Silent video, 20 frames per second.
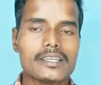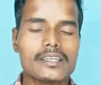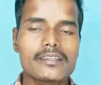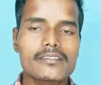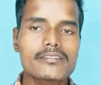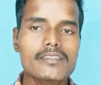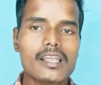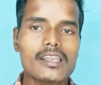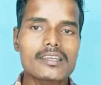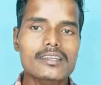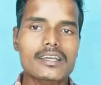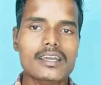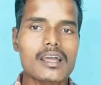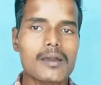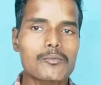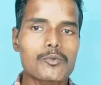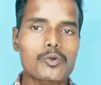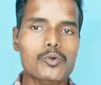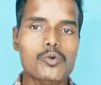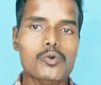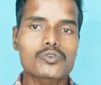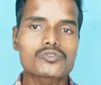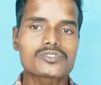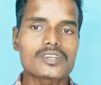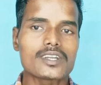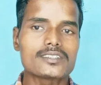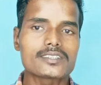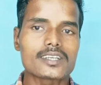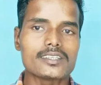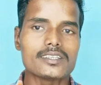इतना लिख आप लोगों को
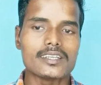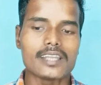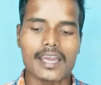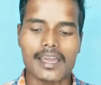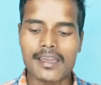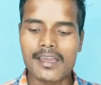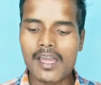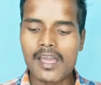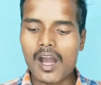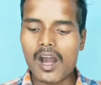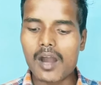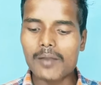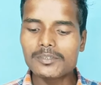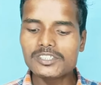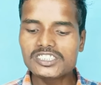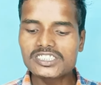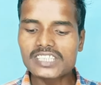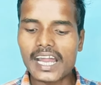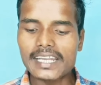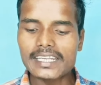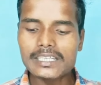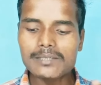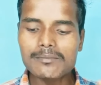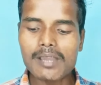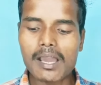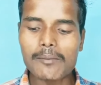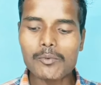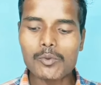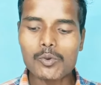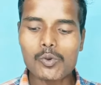सर्च कर देना है अब स्टार्टिंग
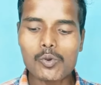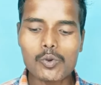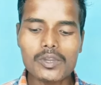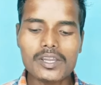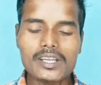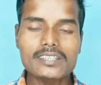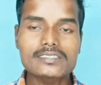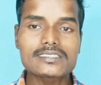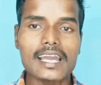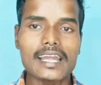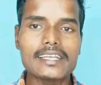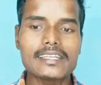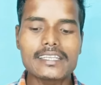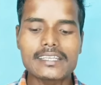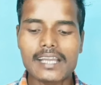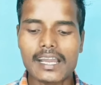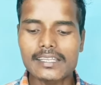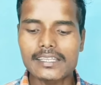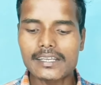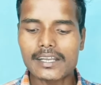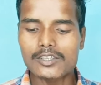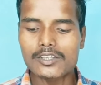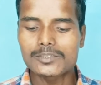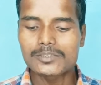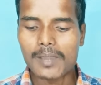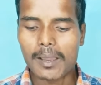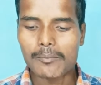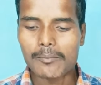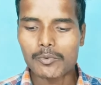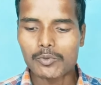में आप लोगों को एक साइड दिखाई देगा
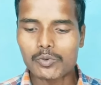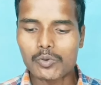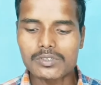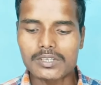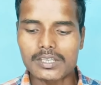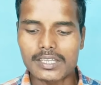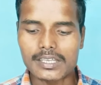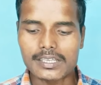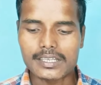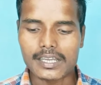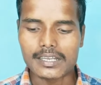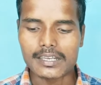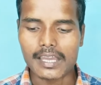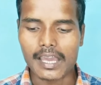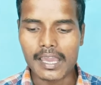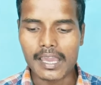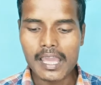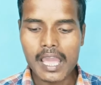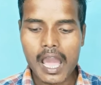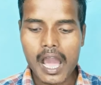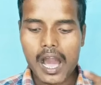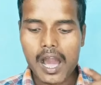उस पर आप लोग को क्लिक करना है